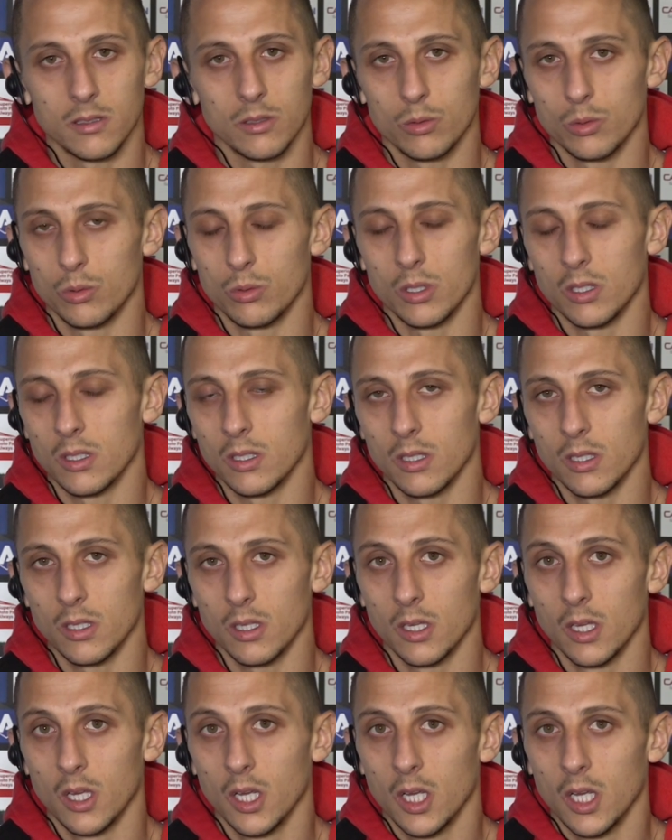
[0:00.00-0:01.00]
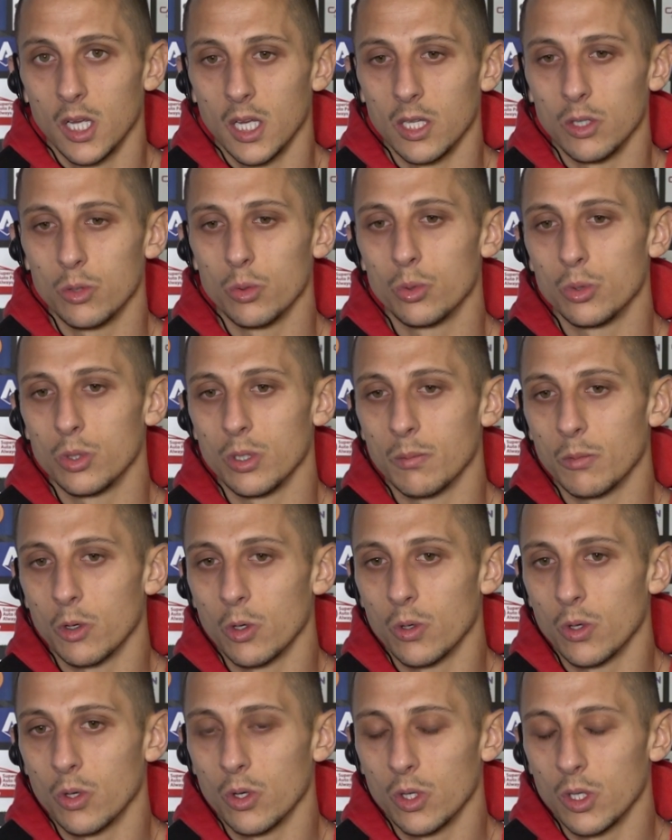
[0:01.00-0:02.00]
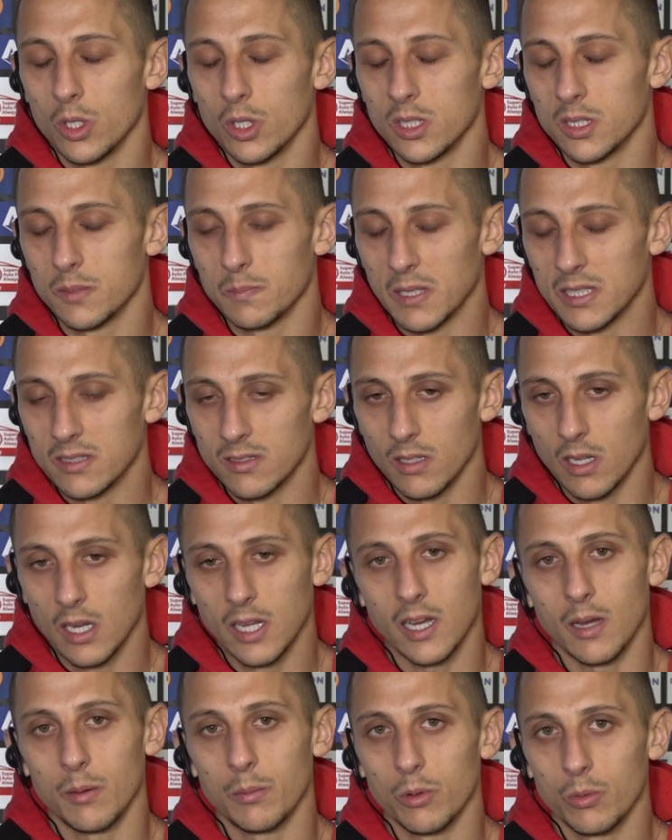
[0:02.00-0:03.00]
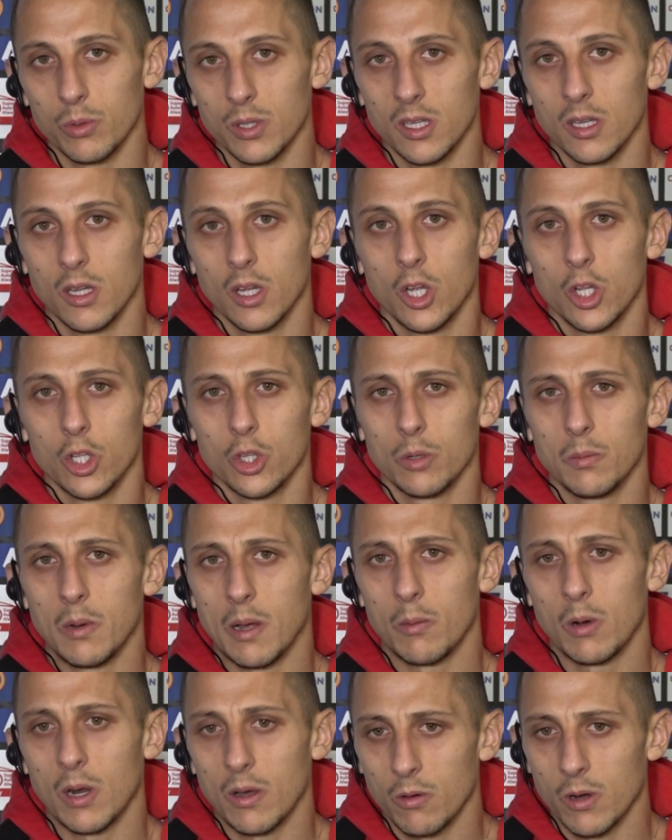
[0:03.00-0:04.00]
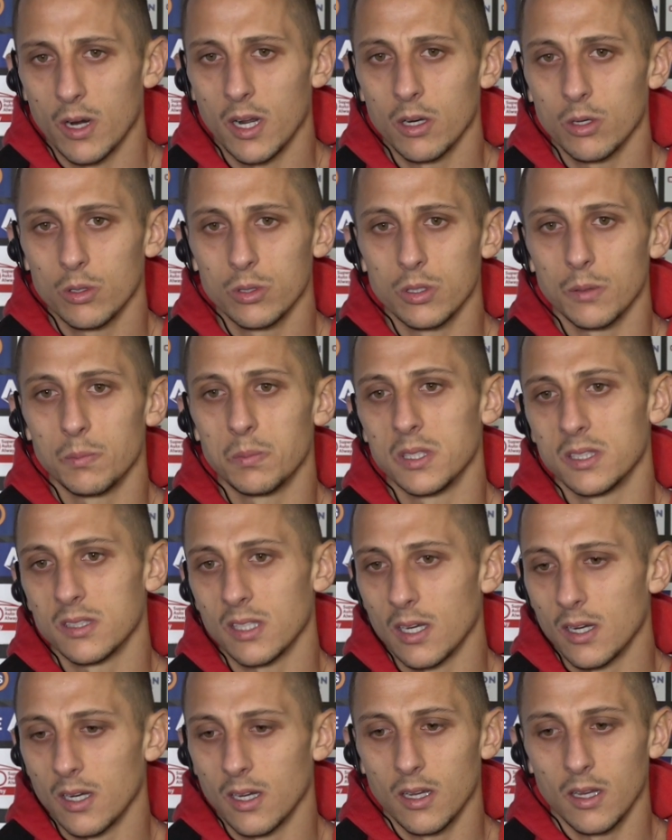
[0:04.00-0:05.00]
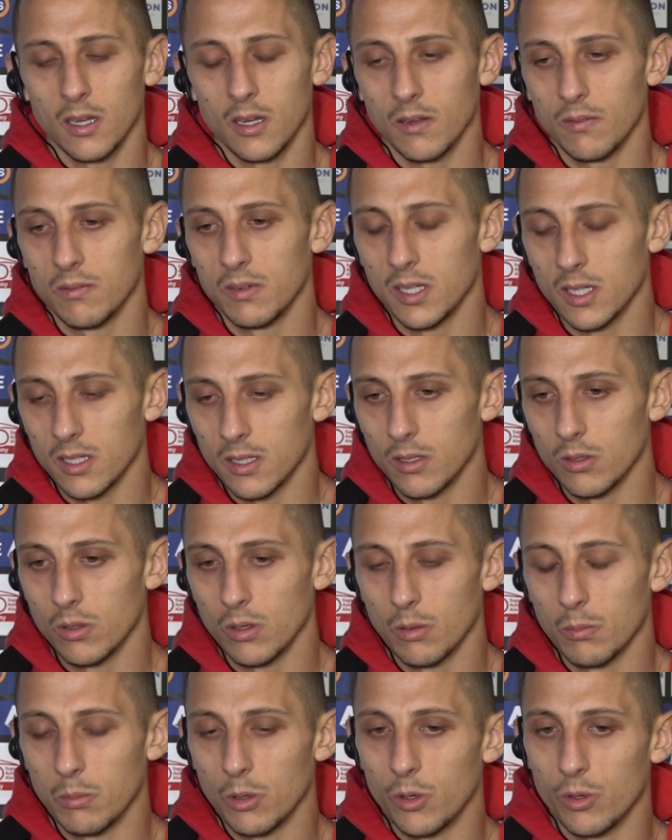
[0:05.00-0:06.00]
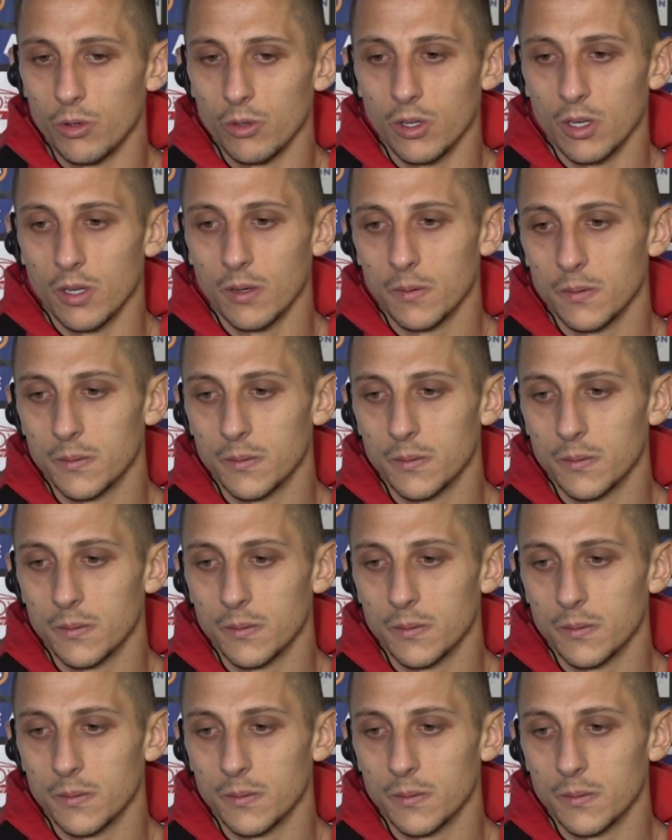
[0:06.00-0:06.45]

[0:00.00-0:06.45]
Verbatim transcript: in tutti, in tutti gli spazi del campo, quindi dobbiamo lavorare così e pensare a venerdì con il Bologna.